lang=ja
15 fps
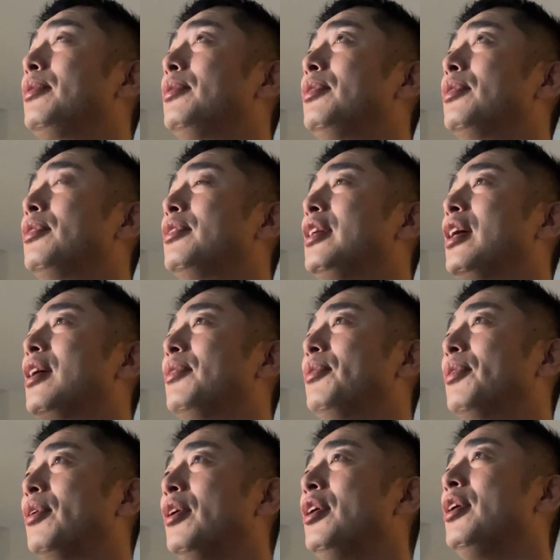軍のなんか
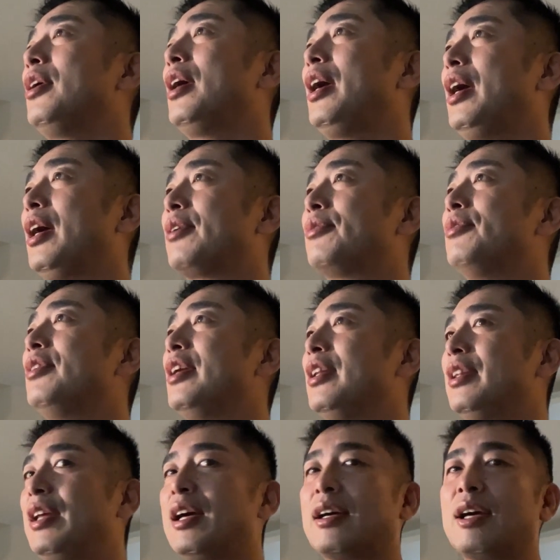の、えー、訓
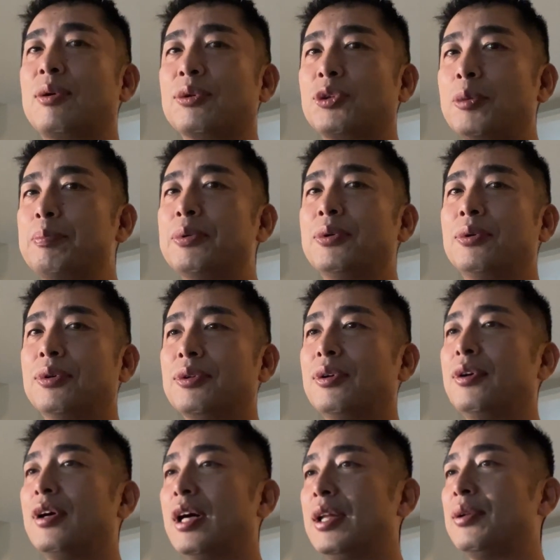練で結構トップの方
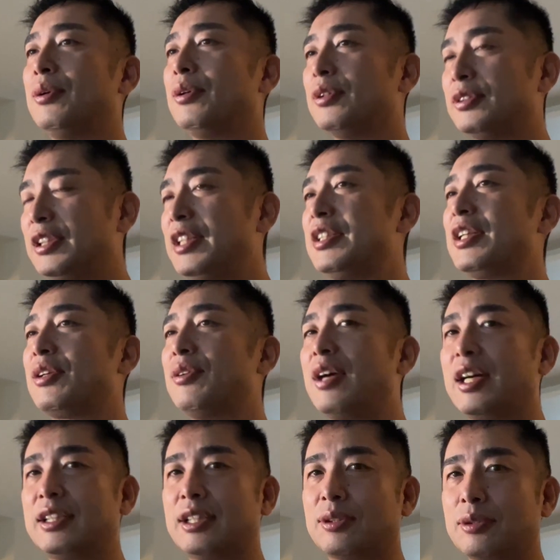のあの成績を上
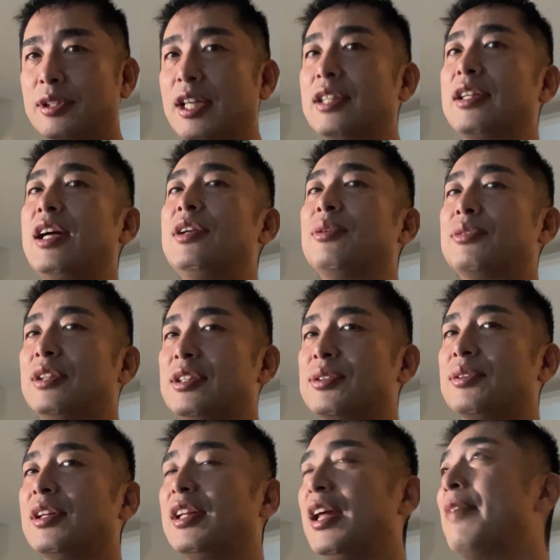げたと体力
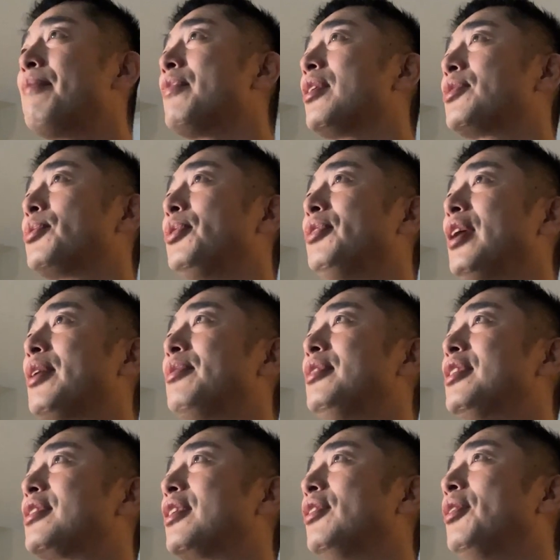テストでねそういうのあるん
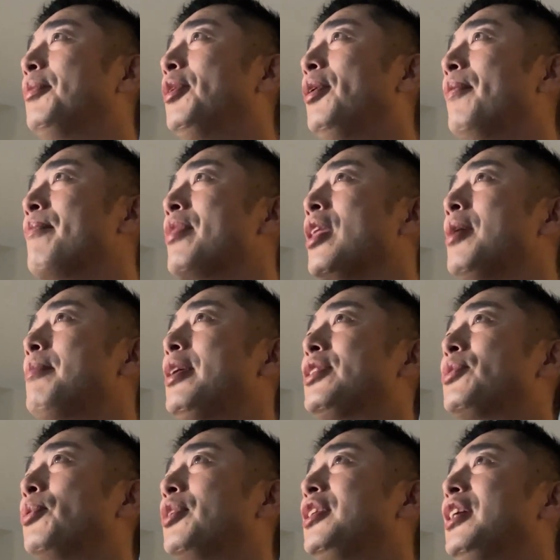ですけども、まあ、
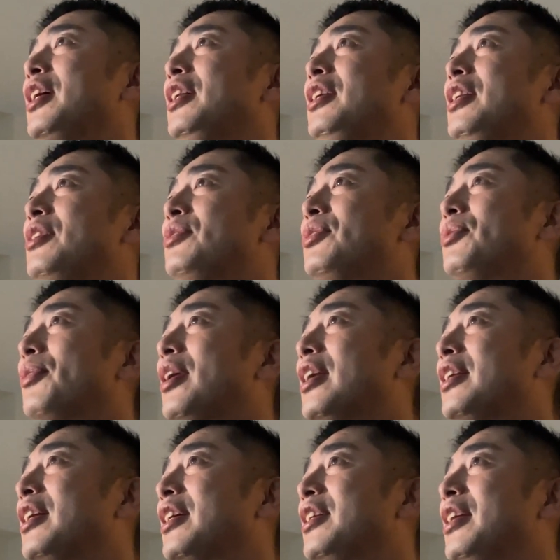長期的にねずっと
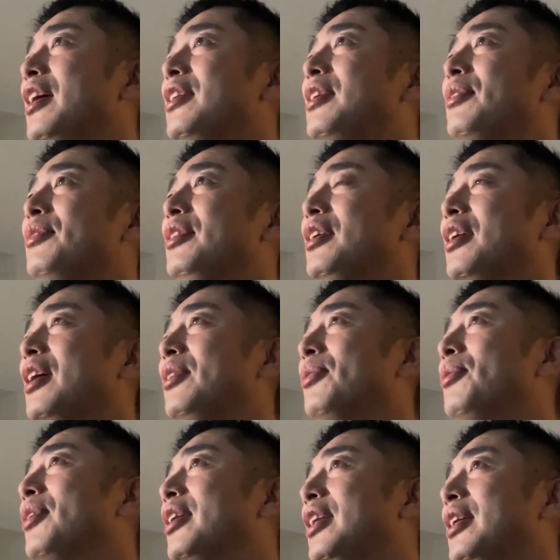体鍛えてる人間の
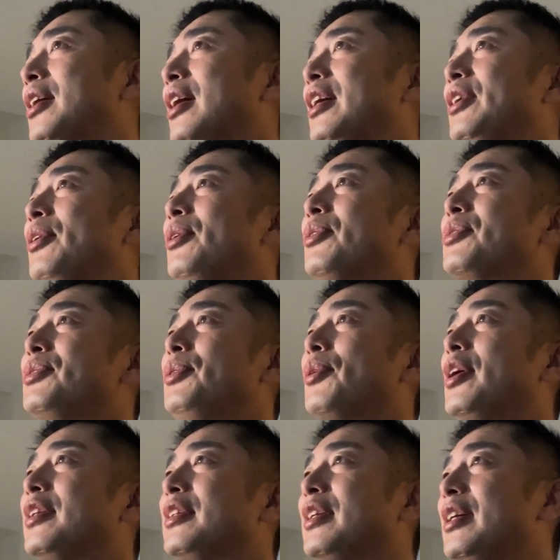方がねなんかいろいろ強
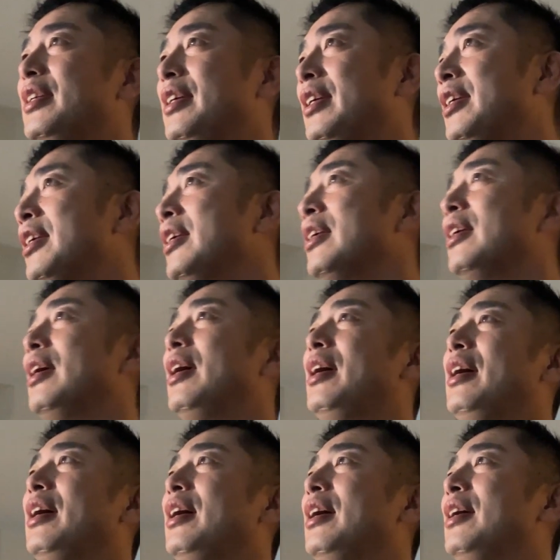かったり、
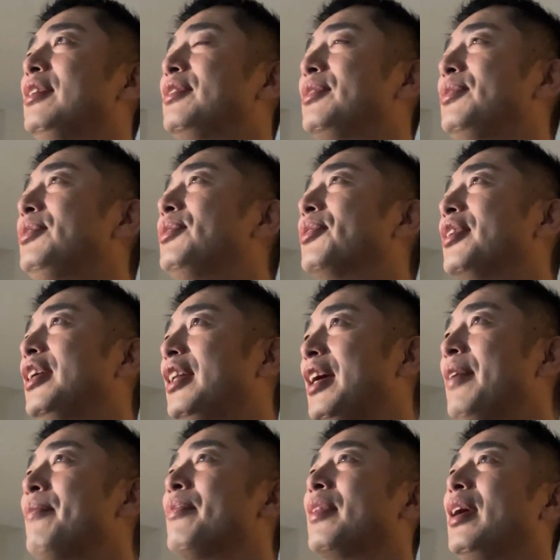えー、するので
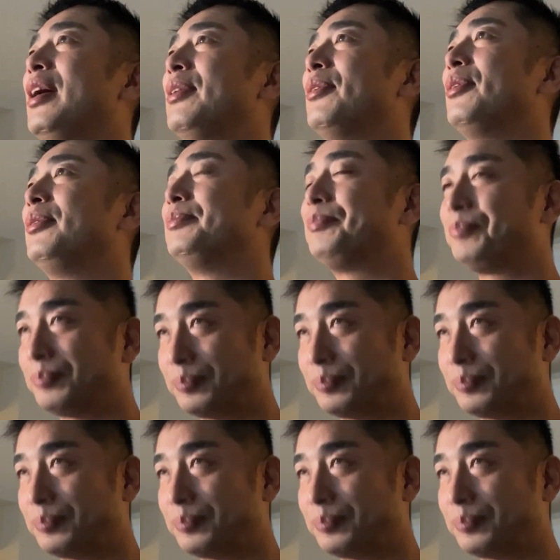ねあの